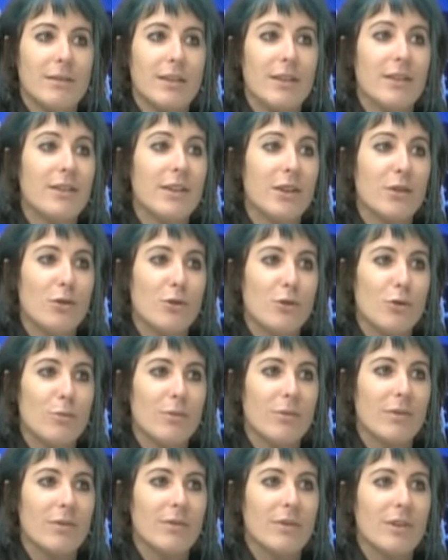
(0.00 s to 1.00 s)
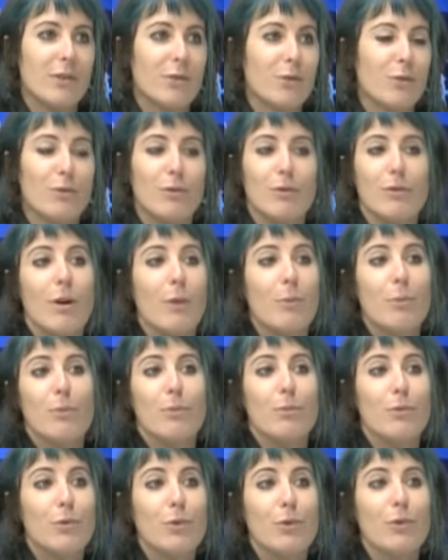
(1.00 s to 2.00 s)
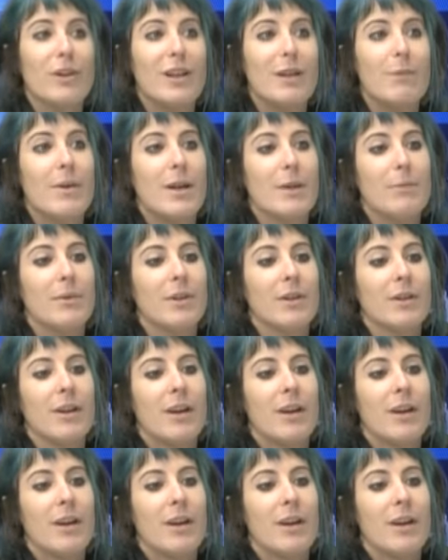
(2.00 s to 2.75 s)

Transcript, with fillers: qui s'assument, qui sont sûres d'elles-mêmes,